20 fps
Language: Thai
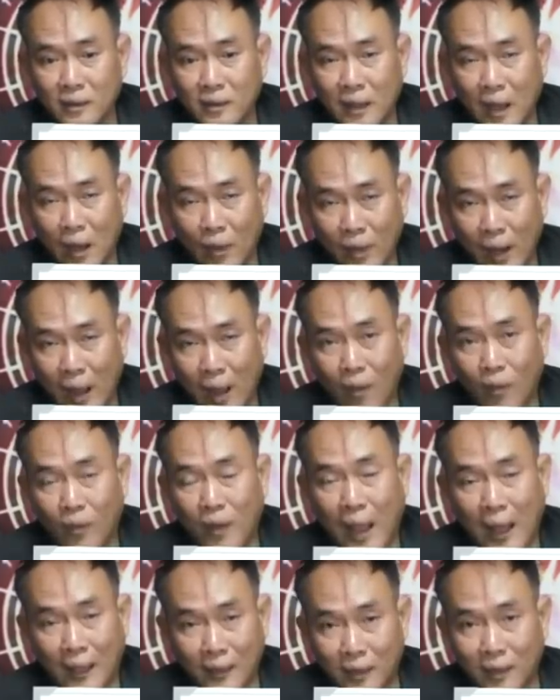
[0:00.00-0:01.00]
แล้วดาว
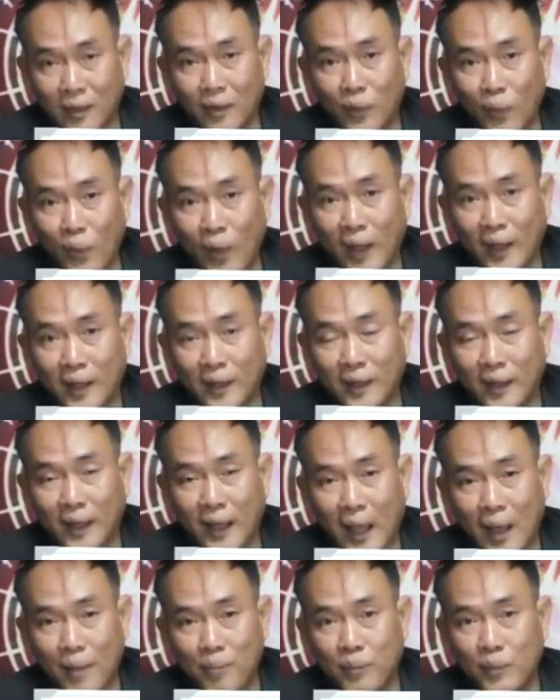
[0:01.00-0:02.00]
การเงินด้วยนะ
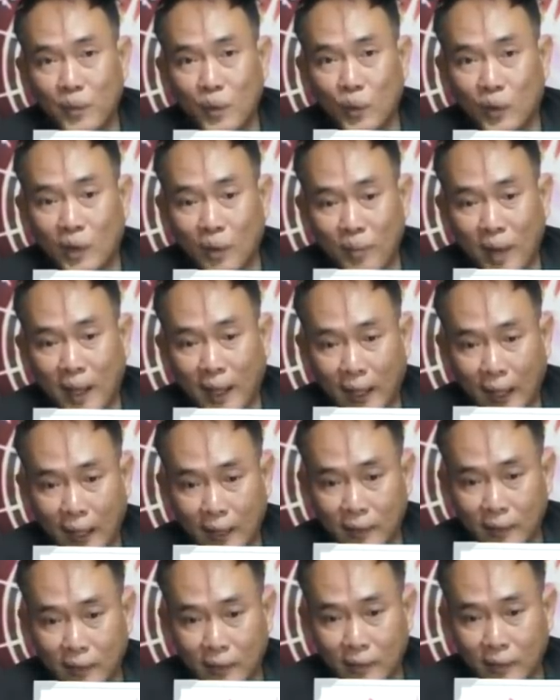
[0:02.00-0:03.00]
ครับ อยู่ตำแหน่งกา
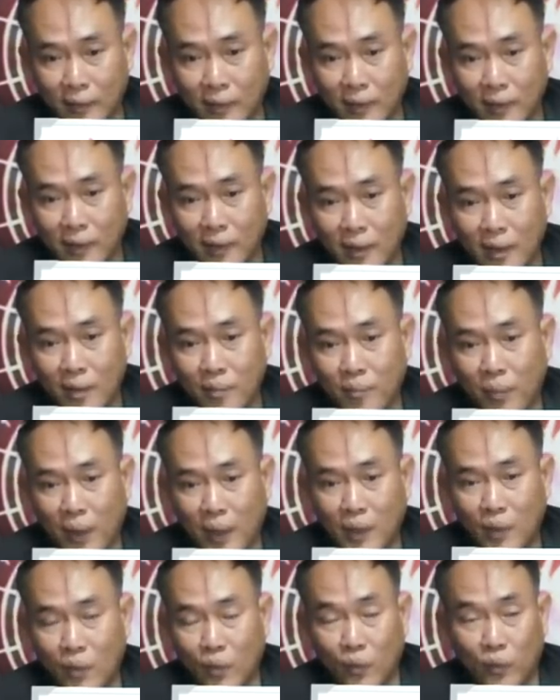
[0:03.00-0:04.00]
รเงินไป
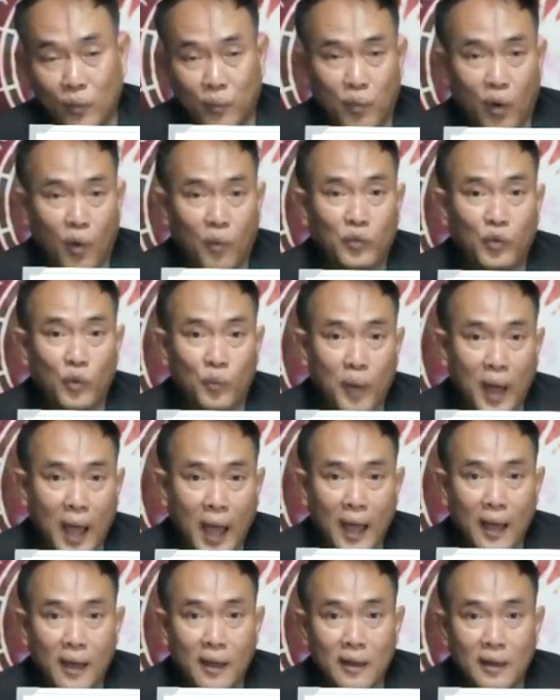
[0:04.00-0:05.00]
อยู่ภพสุภะ
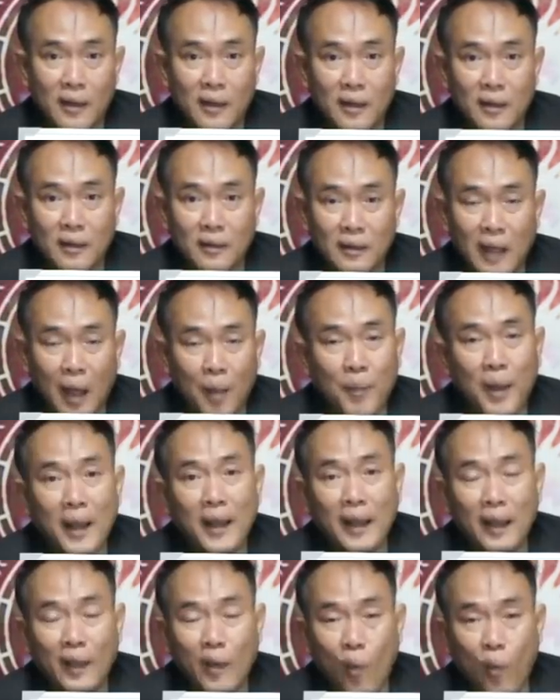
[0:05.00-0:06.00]
ทำให้
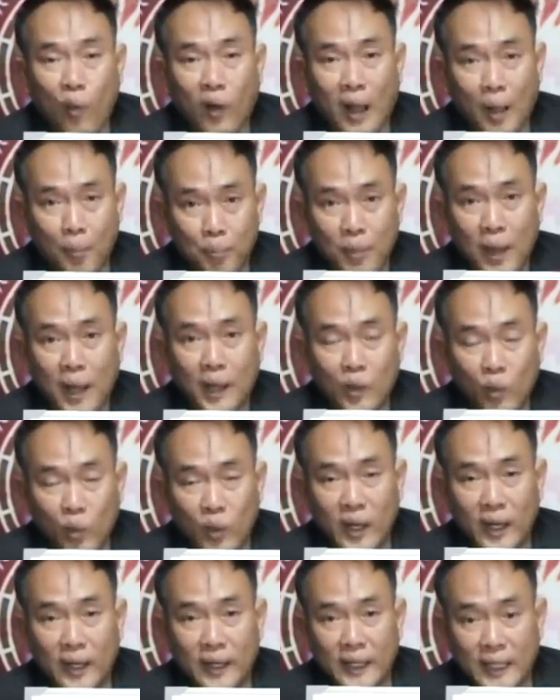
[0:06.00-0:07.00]
เลข6กลับมาโดด
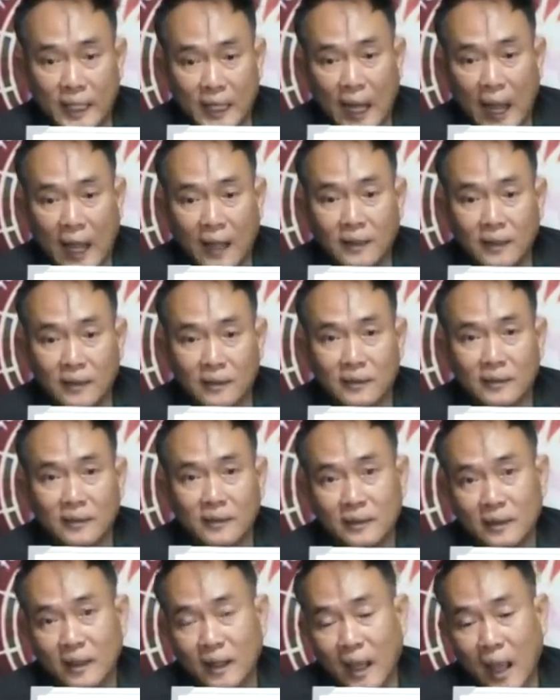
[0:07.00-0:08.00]
เด่นอีกครั้งหนึ่ง
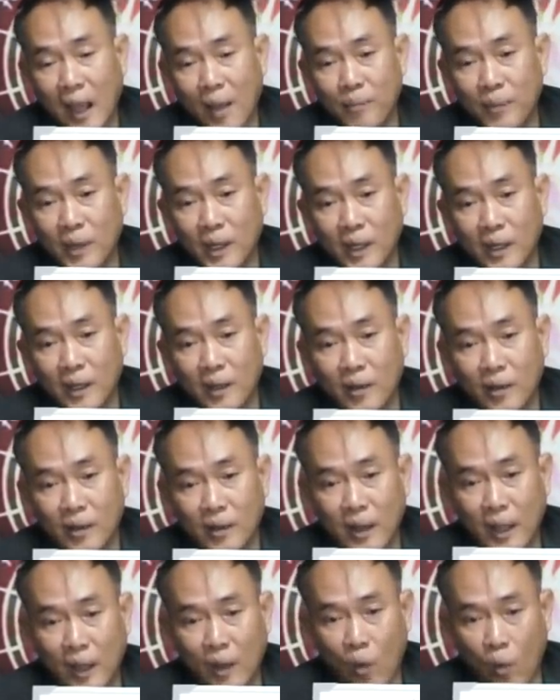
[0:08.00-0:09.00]
นะครับ
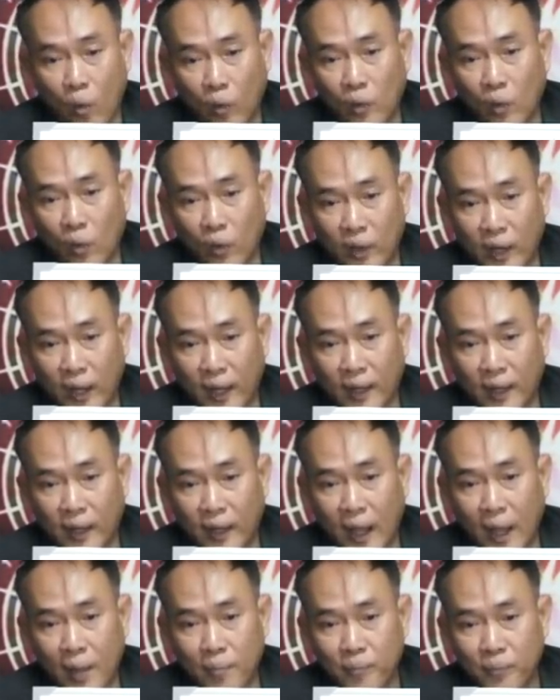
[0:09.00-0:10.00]
เลข6โดดเด่นนะ
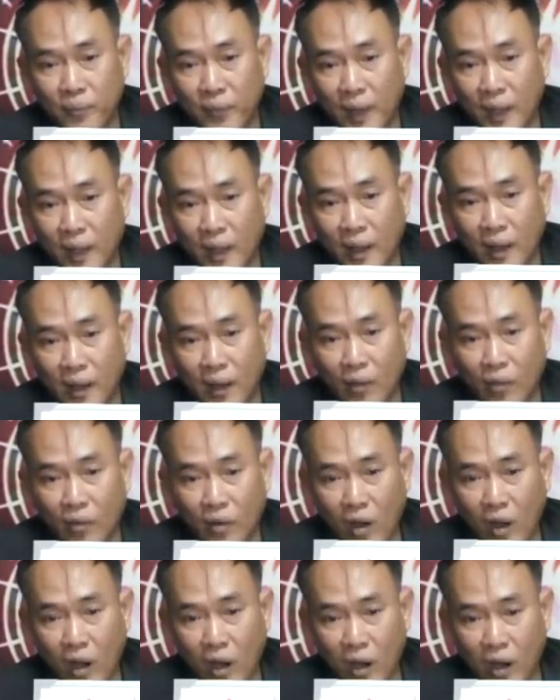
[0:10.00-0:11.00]
ครับ แล้ว
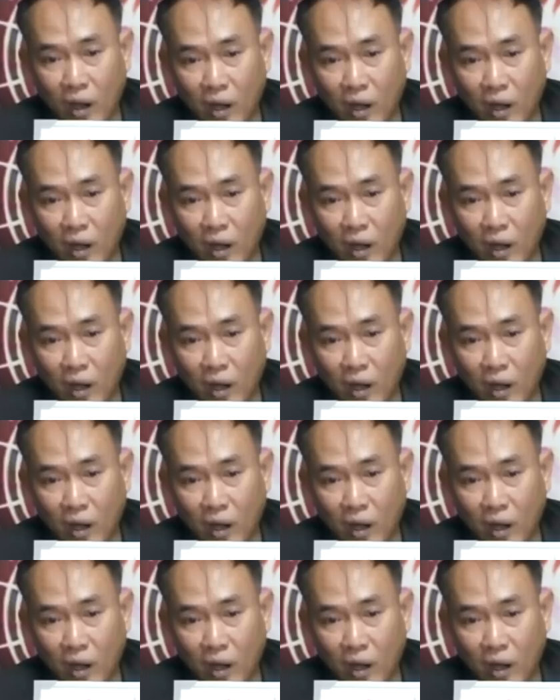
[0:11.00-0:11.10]
ก็